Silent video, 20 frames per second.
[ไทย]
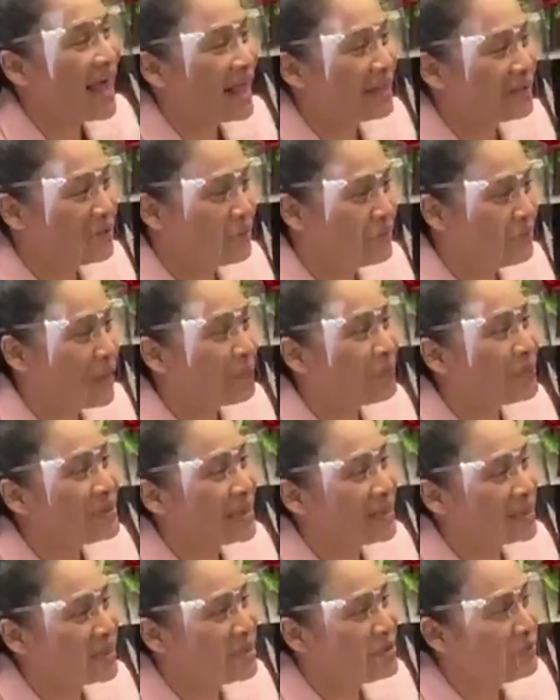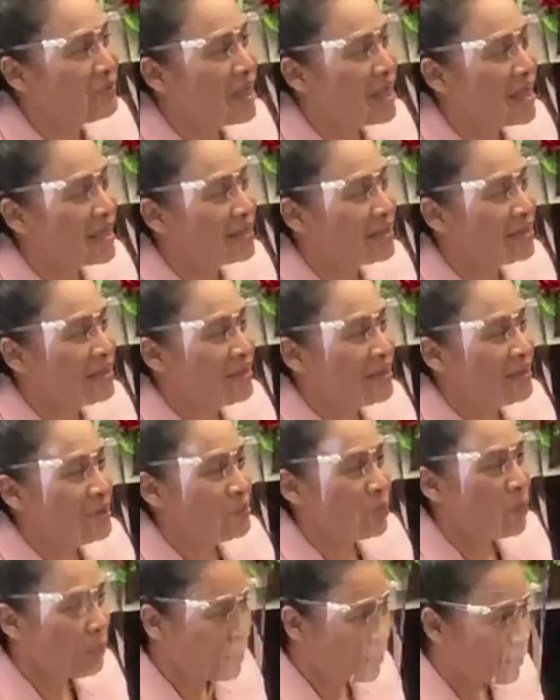การก็หวังเป็นอย่างที่ว่า
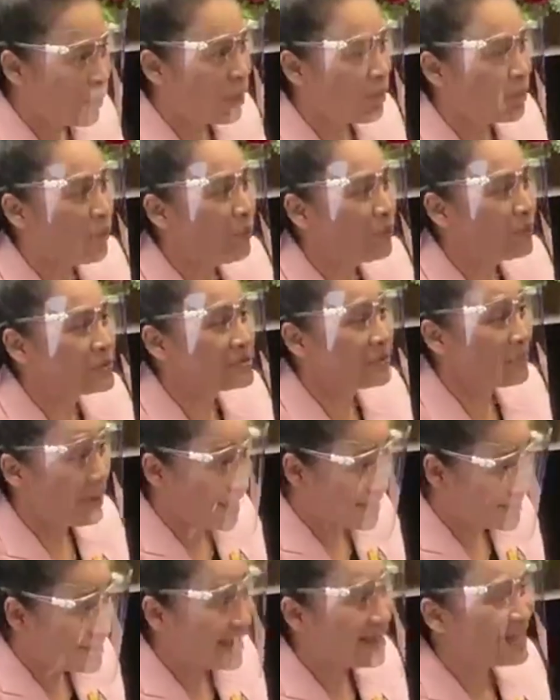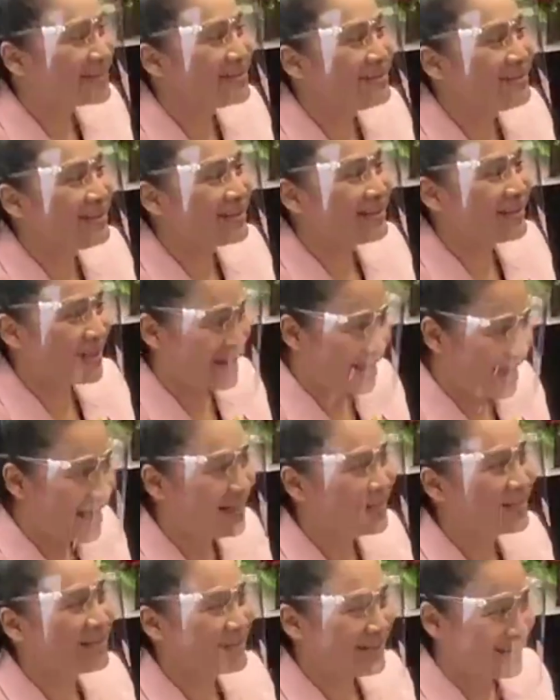ผู้ปกครองคงสบายใจขึ้นนะคะ
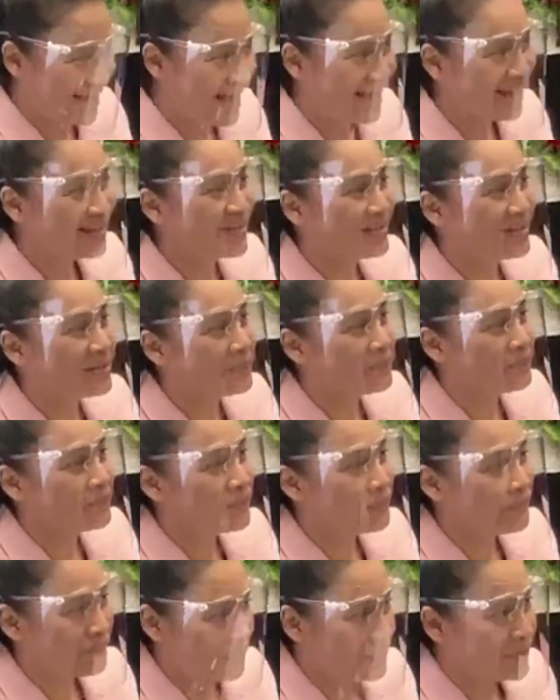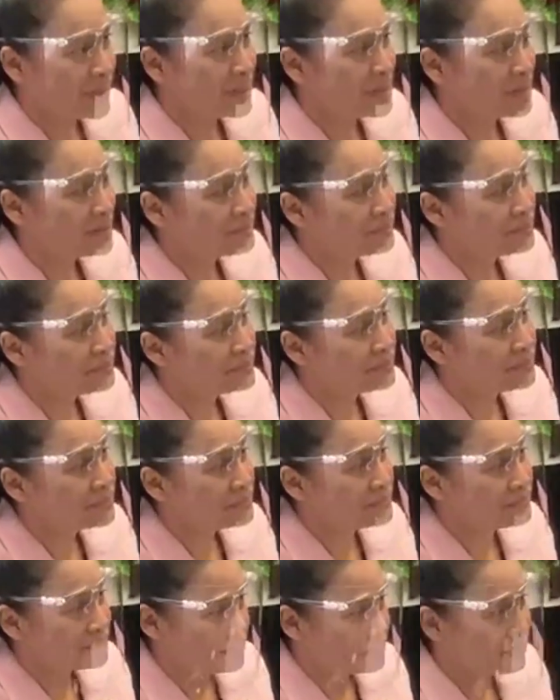จากข้อเสนอที่ที่ไปเมื่อวานเนี่ย
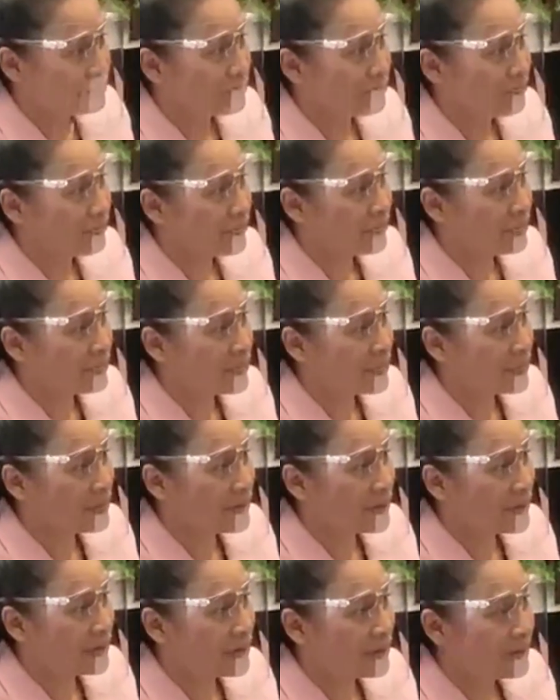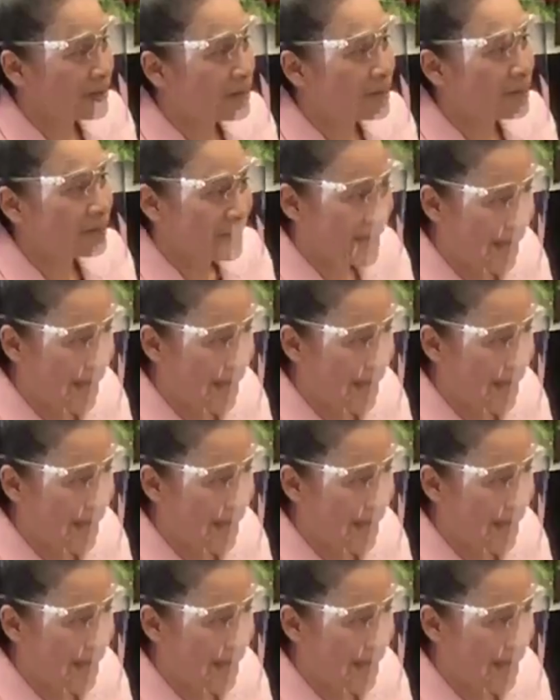ก็คิดว่าครบถ้วนนะครับผม